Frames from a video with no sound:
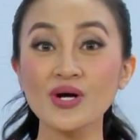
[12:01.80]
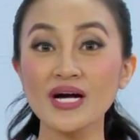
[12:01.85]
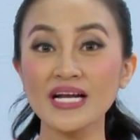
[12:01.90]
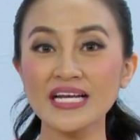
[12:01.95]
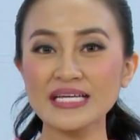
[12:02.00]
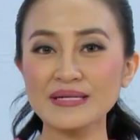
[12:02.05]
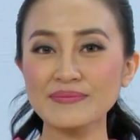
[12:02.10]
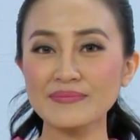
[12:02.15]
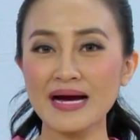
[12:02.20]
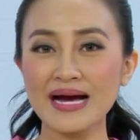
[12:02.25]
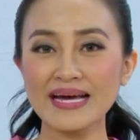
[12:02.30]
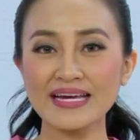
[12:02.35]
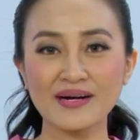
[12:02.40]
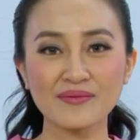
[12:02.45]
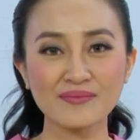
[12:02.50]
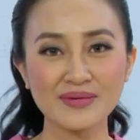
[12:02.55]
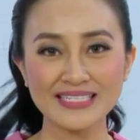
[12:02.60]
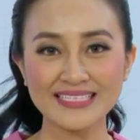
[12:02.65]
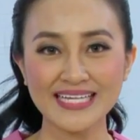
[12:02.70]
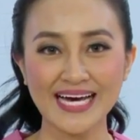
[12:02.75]
25
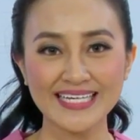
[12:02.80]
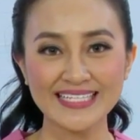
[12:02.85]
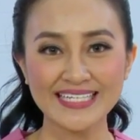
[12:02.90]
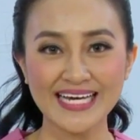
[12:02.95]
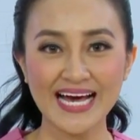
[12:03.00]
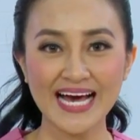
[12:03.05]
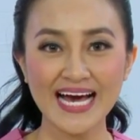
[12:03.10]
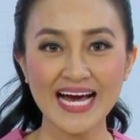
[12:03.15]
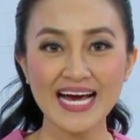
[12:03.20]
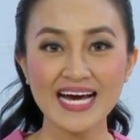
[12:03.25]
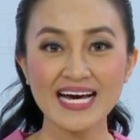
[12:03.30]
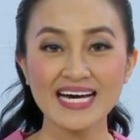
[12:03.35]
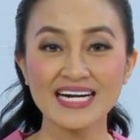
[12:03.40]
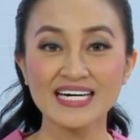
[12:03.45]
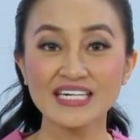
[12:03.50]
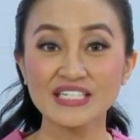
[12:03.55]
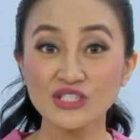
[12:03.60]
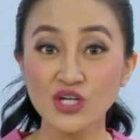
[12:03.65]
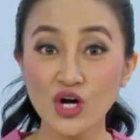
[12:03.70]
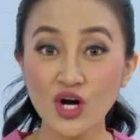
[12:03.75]
yang bertanya,
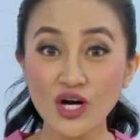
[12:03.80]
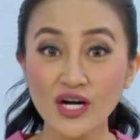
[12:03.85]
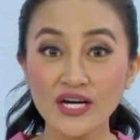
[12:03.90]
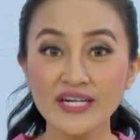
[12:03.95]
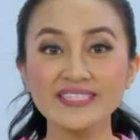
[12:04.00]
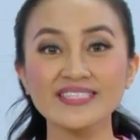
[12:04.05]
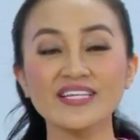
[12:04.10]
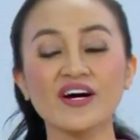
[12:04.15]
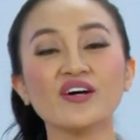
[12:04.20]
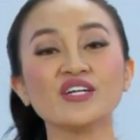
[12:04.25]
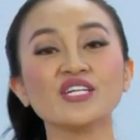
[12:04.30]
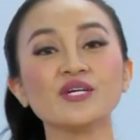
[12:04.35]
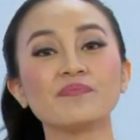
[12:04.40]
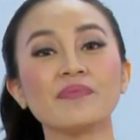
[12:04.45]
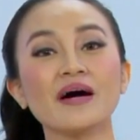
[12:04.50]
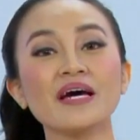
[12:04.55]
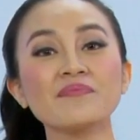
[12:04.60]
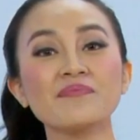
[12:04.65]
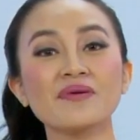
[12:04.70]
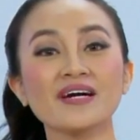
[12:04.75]
Dok, tahun
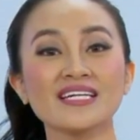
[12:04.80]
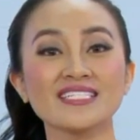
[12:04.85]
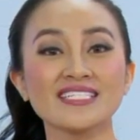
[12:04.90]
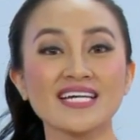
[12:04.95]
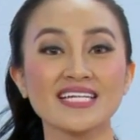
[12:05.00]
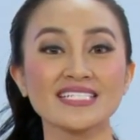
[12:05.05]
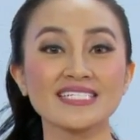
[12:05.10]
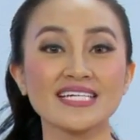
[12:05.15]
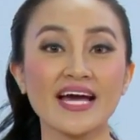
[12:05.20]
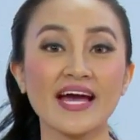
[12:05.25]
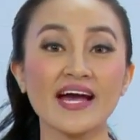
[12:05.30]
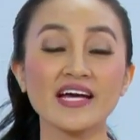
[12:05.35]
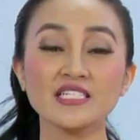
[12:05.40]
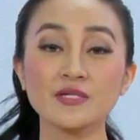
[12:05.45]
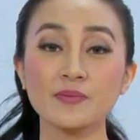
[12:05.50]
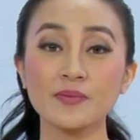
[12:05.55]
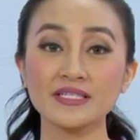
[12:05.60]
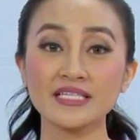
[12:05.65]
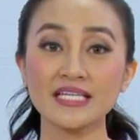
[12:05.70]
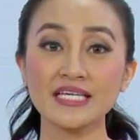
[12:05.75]
depan pekerjaan saya
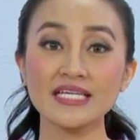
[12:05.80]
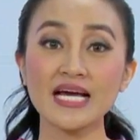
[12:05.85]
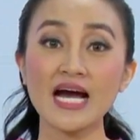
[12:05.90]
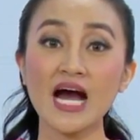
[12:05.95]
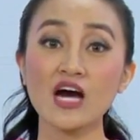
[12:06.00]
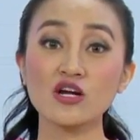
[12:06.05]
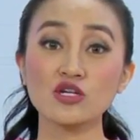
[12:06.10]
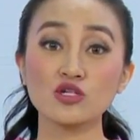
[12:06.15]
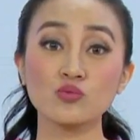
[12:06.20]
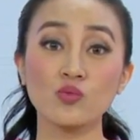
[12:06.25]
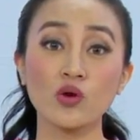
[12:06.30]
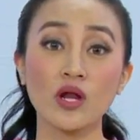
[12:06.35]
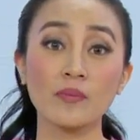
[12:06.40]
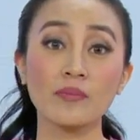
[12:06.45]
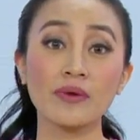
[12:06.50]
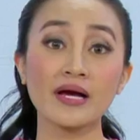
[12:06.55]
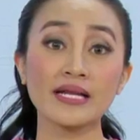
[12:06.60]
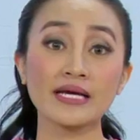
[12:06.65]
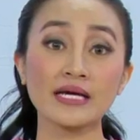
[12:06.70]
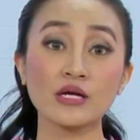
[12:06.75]
sepertinya harus
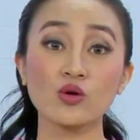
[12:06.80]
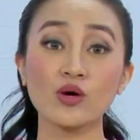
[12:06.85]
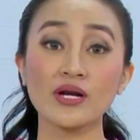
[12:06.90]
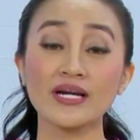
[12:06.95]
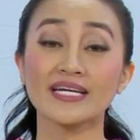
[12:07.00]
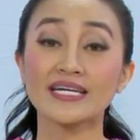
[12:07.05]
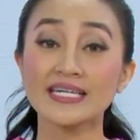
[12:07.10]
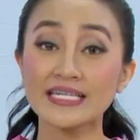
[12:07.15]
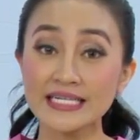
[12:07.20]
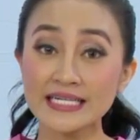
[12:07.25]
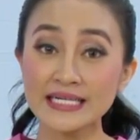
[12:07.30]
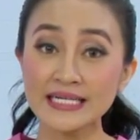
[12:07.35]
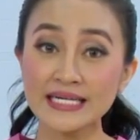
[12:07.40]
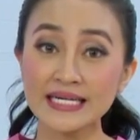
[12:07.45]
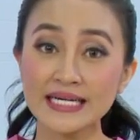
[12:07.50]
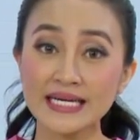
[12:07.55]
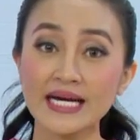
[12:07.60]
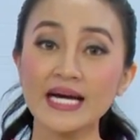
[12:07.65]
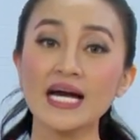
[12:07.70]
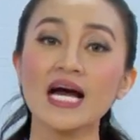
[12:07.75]
bolak-balik ke luar negeri
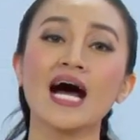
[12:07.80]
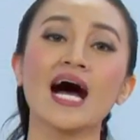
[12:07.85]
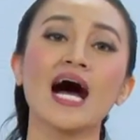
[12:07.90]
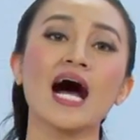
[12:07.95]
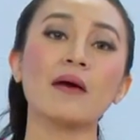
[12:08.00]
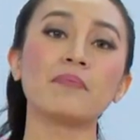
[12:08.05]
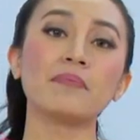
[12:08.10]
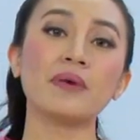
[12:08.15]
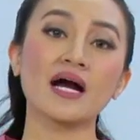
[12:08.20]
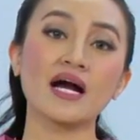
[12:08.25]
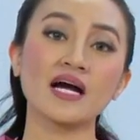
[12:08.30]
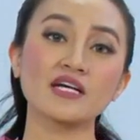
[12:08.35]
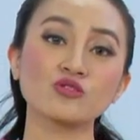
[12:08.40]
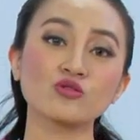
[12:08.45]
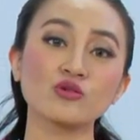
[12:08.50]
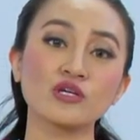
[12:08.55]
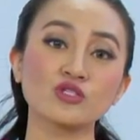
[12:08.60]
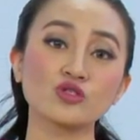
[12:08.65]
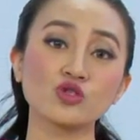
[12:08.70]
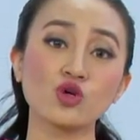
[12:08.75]
nih. Apakah
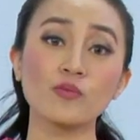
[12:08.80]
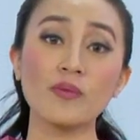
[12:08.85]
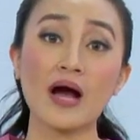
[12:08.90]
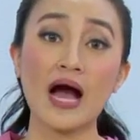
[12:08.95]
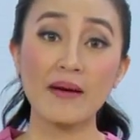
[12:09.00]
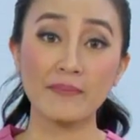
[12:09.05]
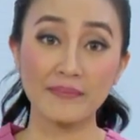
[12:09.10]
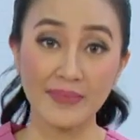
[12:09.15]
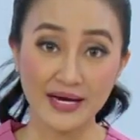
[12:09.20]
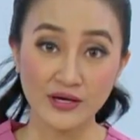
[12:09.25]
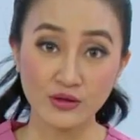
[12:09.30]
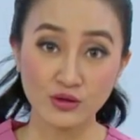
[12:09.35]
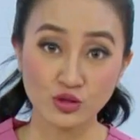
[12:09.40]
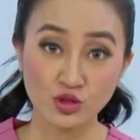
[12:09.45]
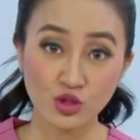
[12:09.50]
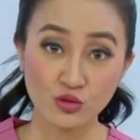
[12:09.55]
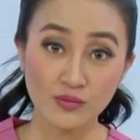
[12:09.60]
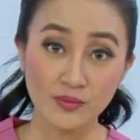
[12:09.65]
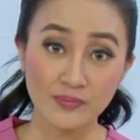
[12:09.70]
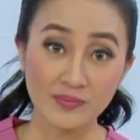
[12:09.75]
sudah cukup aman
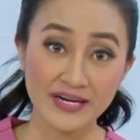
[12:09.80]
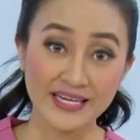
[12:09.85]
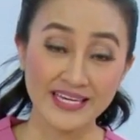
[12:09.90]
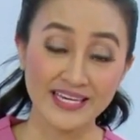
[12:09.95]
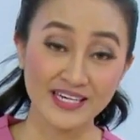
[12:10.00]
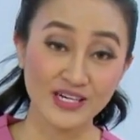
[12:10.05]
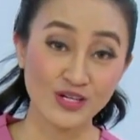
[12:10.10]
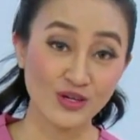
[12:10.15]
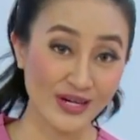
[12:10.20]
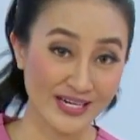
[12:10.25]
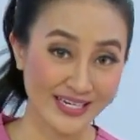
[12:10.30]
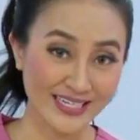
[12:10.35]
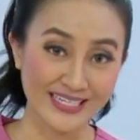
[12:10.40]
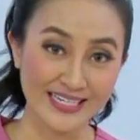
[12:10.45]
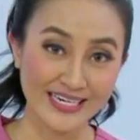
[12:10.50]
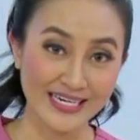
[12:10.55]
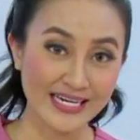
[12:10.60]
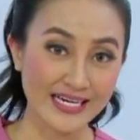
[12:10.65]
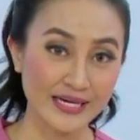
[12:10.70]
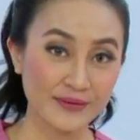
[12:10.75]
untuk bepergian ke luar
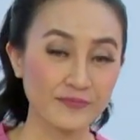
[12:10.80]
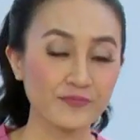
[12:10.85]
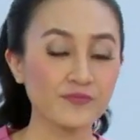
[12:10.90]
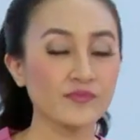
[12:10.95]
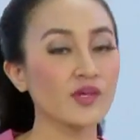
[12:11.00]
negeri?